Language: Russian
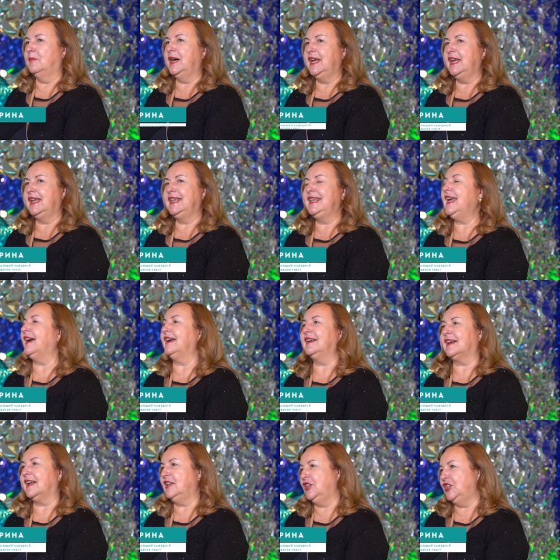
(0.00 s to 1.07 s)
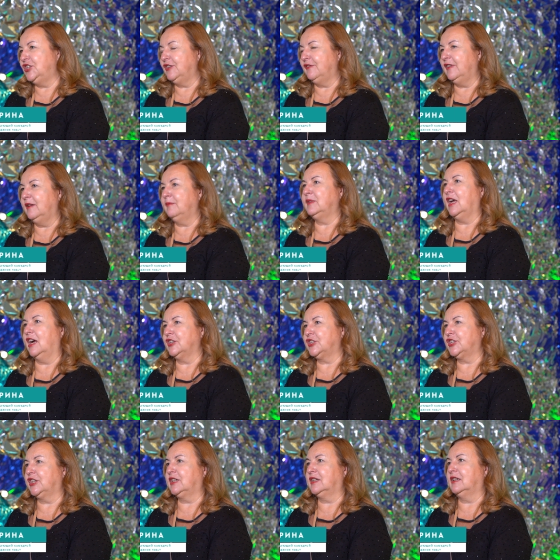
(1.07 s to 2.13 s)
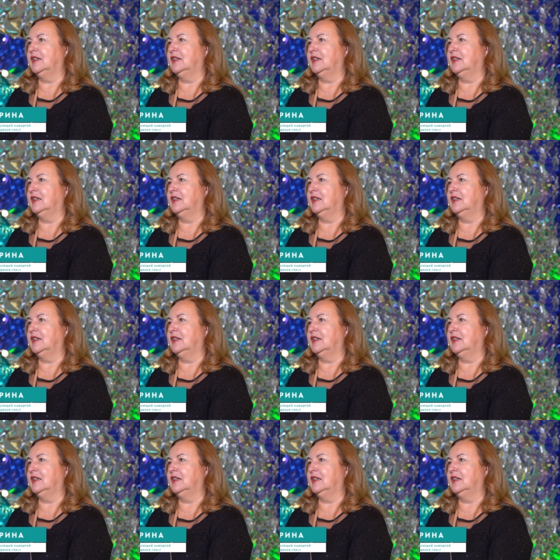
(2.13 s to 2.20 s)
Мы не ограничиваем наших